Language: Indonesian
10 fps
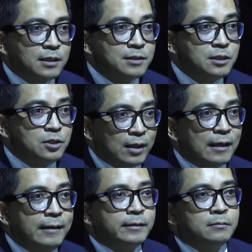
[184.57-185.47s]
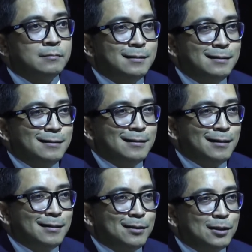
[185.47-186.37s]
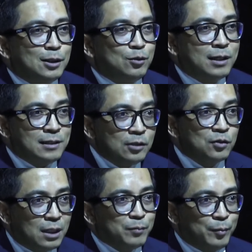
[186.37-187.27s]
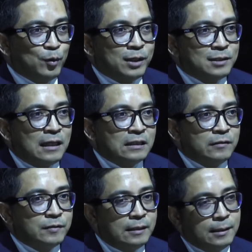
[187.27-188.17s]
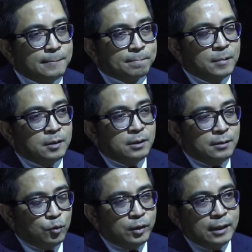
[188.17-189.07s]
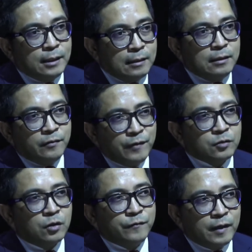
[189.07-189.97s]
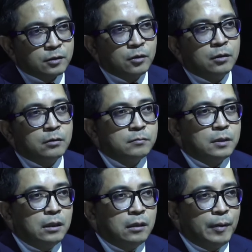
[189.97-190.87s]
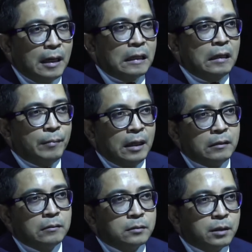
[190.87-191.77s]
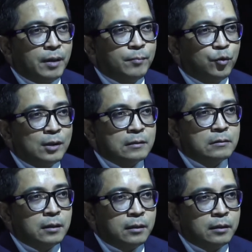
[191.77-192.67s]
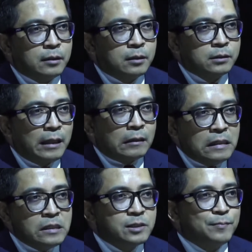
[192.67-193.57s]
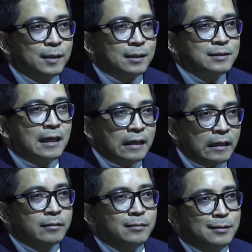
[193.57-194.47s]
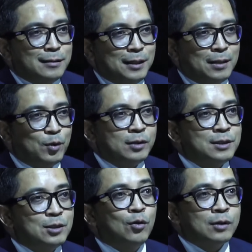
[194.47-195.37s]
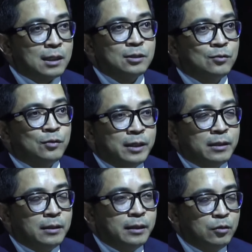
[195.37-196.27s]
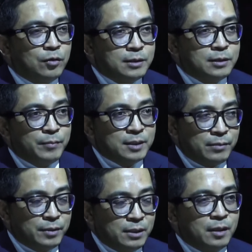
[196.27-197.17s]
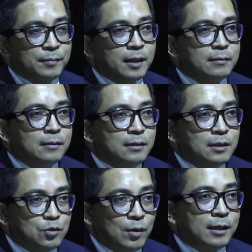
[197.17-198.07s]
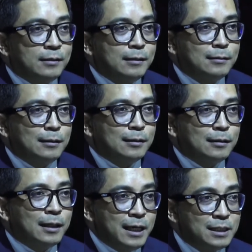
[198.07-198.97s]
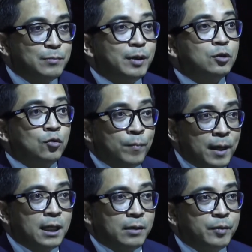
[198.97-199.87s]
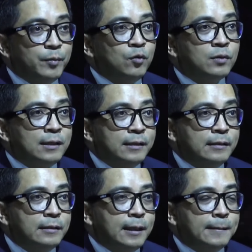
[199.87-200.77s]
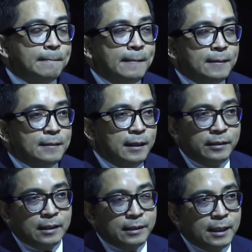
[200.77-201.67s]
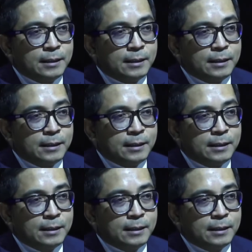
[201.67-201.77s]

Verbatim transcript: juara lagi. Eh, juara satu dalam pemilu legislatif sehingga mungkin ada faktor-faktor pengalaman, kemampuan teknis para caleg dan politisi Golkar di seluruh Indonesia yang bisa menyebabkan suaranya naik sebegitu rupa dalam pemilu kali ini dan dan kita lihat